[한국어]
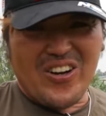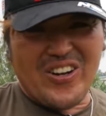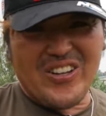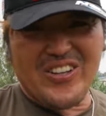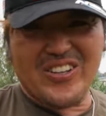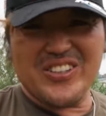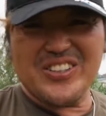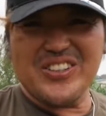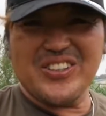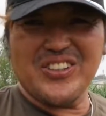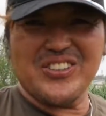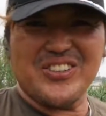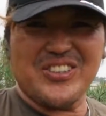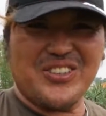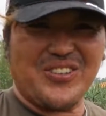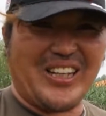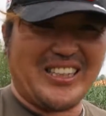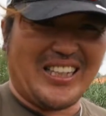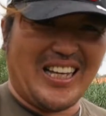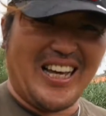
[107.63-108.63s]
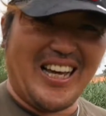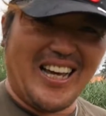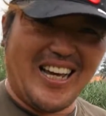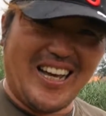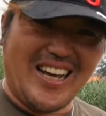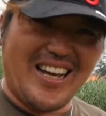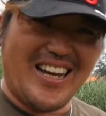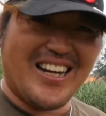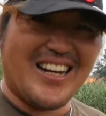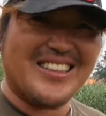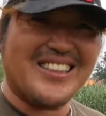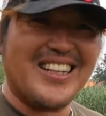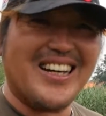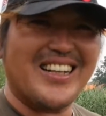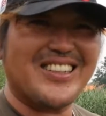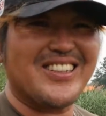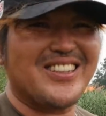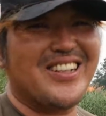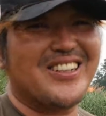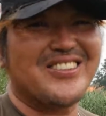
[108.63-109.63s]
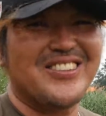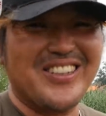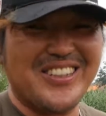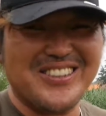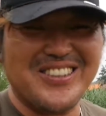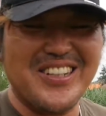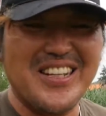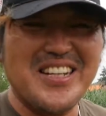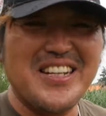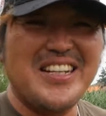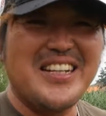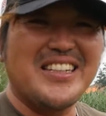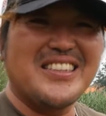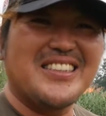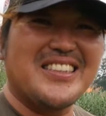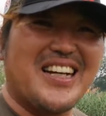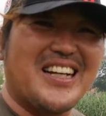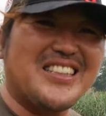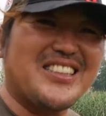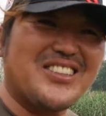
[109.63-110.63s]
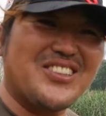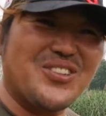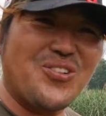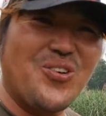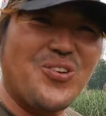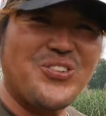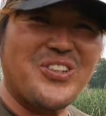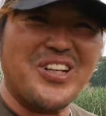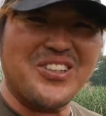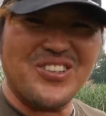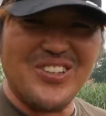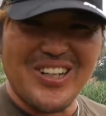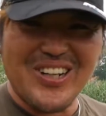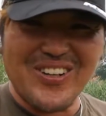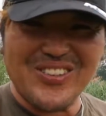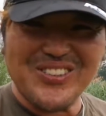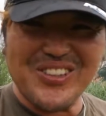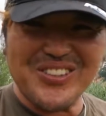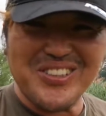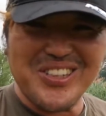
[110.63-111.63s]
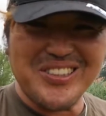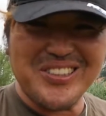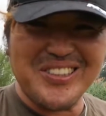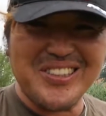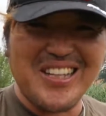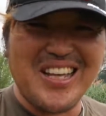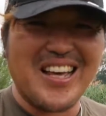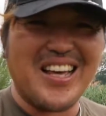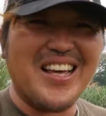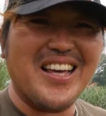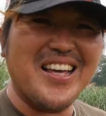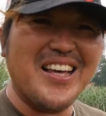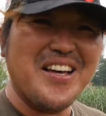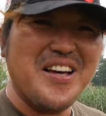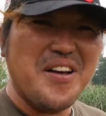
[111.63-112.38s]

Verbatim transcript: 허연 잉어들이 왔다 갔다 하더라고요 그래서 자식도 혼내주려고 던졌는데